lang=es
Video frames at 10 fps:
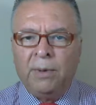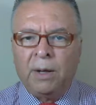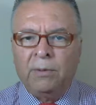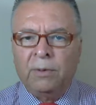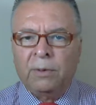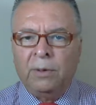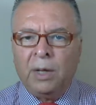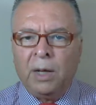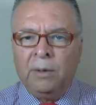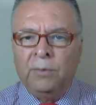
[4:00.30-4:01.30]
Barbour
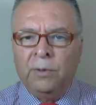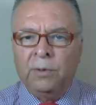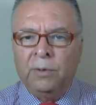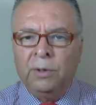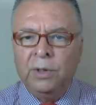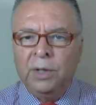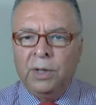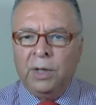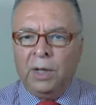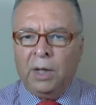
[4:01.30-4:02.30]
de Hamburgo,
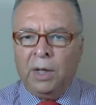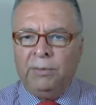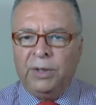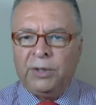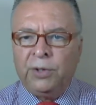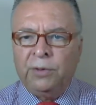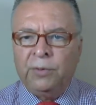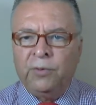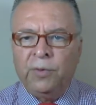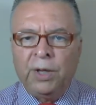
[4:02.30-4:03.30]
en misión
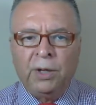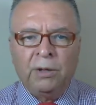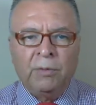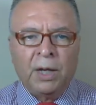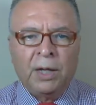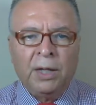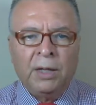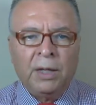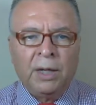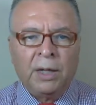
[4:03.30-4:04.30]
de fungir como el
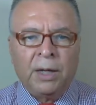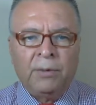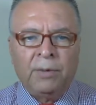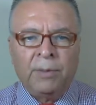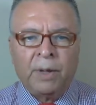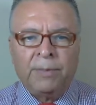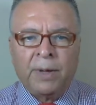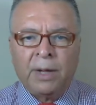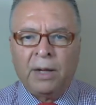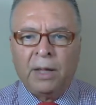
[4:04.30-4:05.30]
agente encargado de
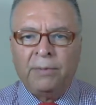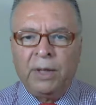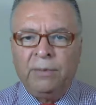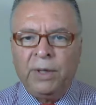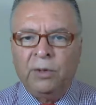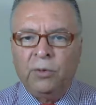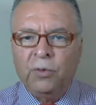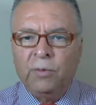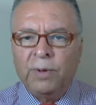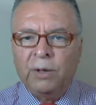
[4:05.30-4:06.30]
preparar el advenimiento de
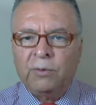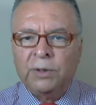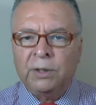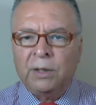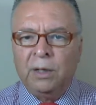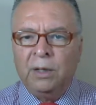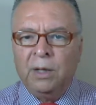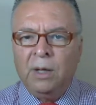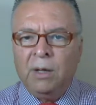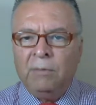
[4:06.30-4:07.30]
un banco central
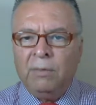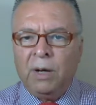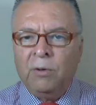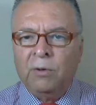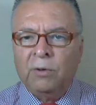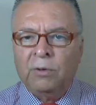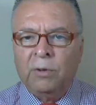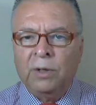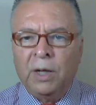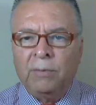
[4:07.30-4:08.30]
bajo
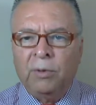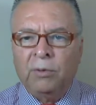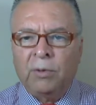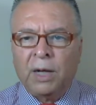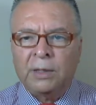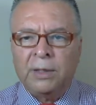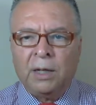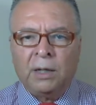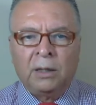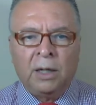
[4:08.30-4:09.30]
control de la
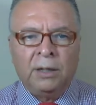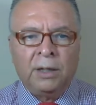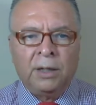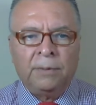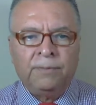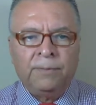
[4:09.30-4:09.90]
plutocracia atlántica.